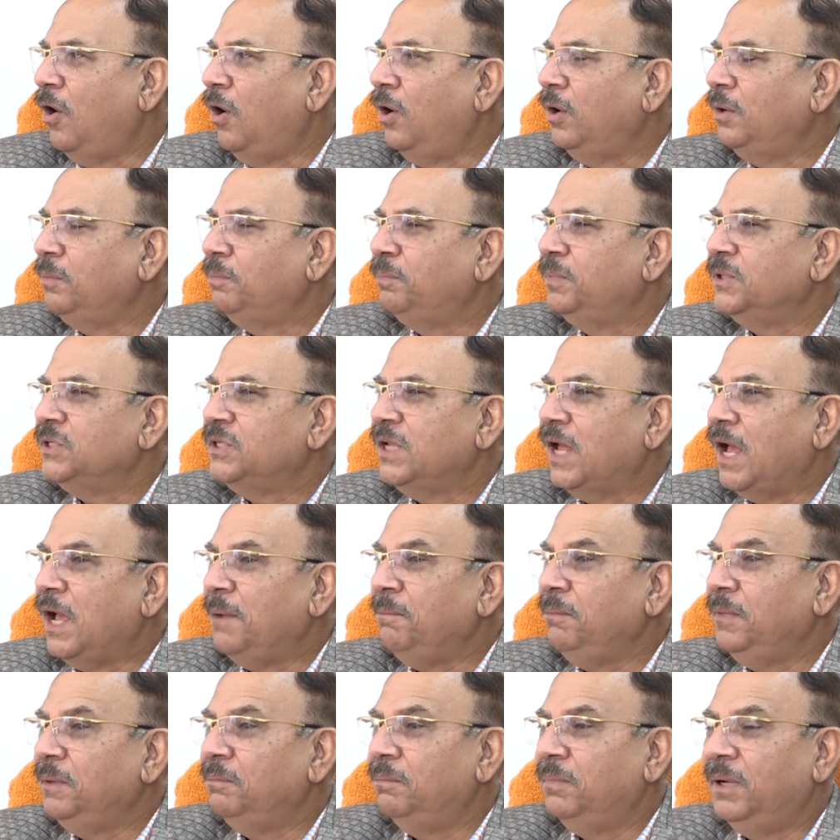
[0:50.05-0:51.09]
और
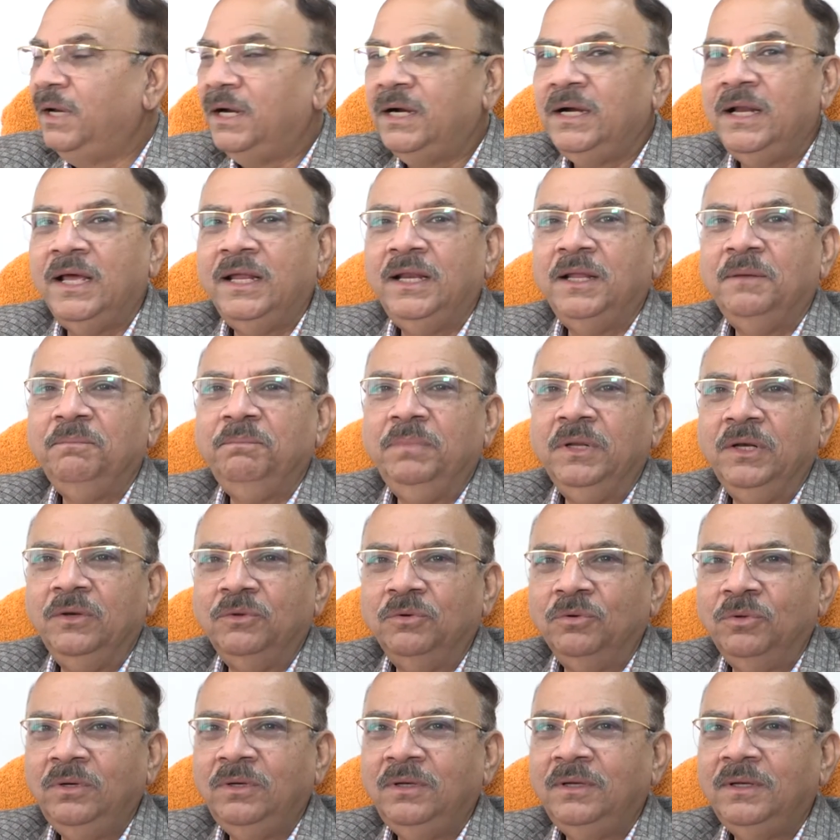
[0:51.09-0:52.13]
पेशाब में ब्लड आना
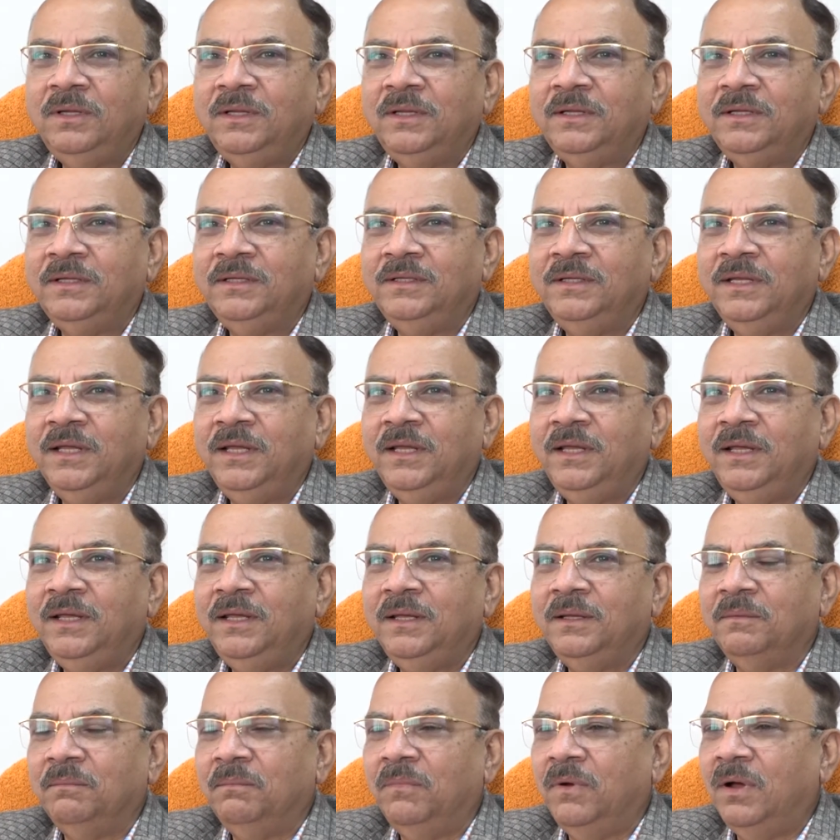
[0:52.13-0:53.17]
बिल्कुल
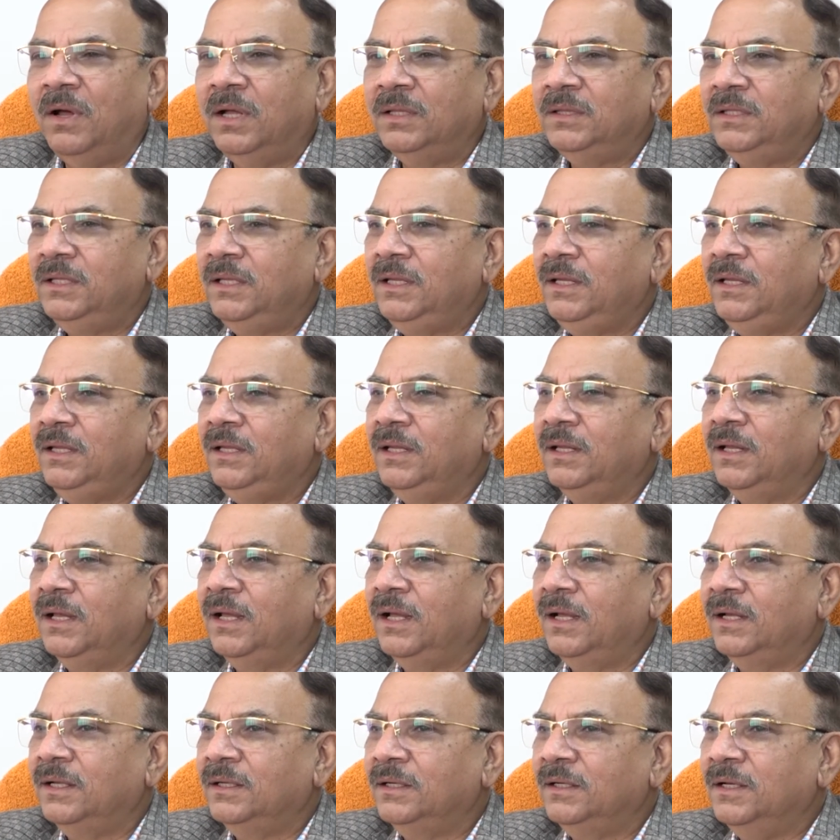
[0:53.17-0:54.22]
ये बहुत ही
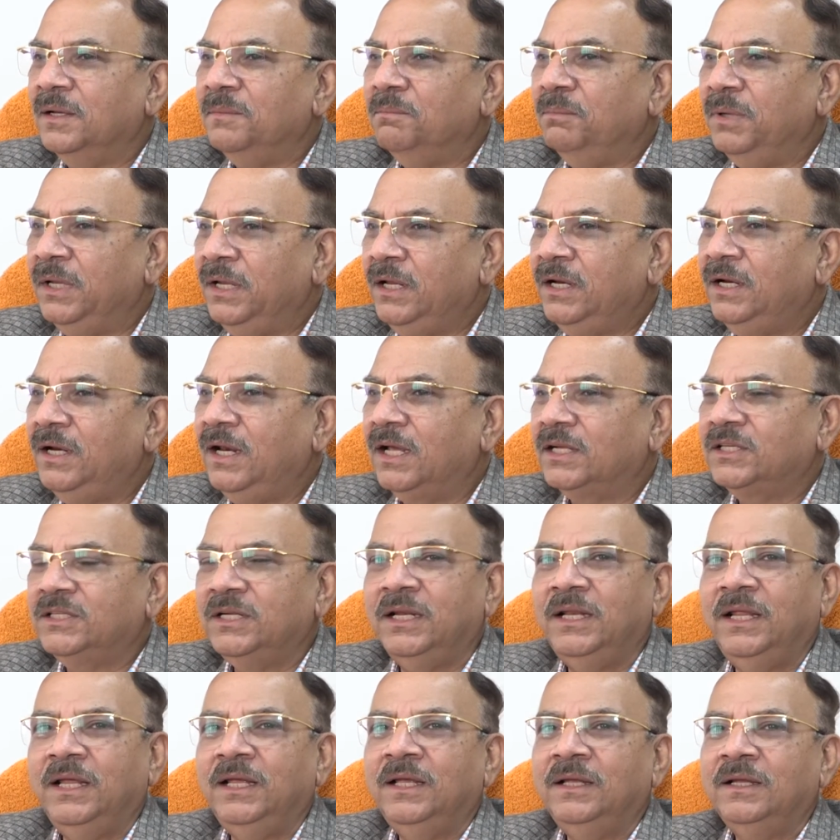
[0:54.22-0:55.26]
गंभीर
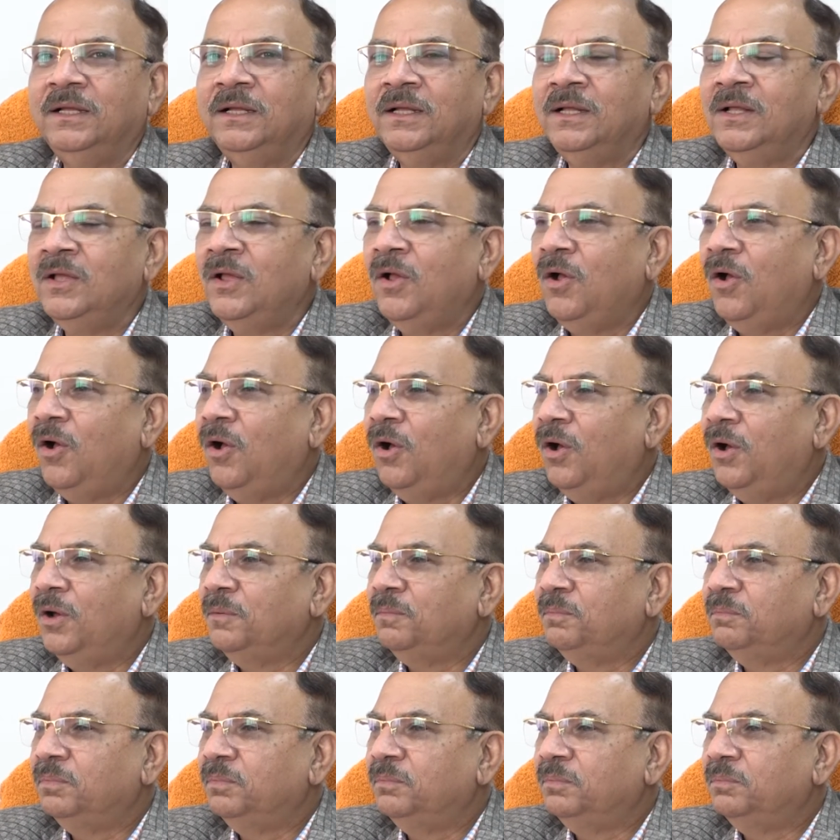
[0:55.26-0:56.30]
लक्षण है
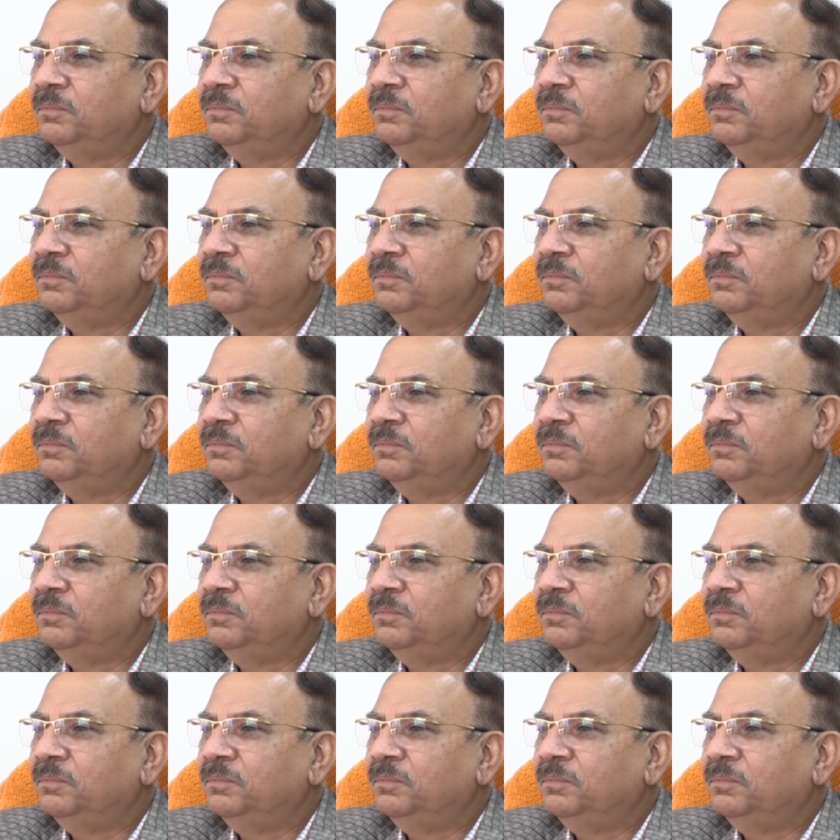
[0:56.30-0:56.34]
और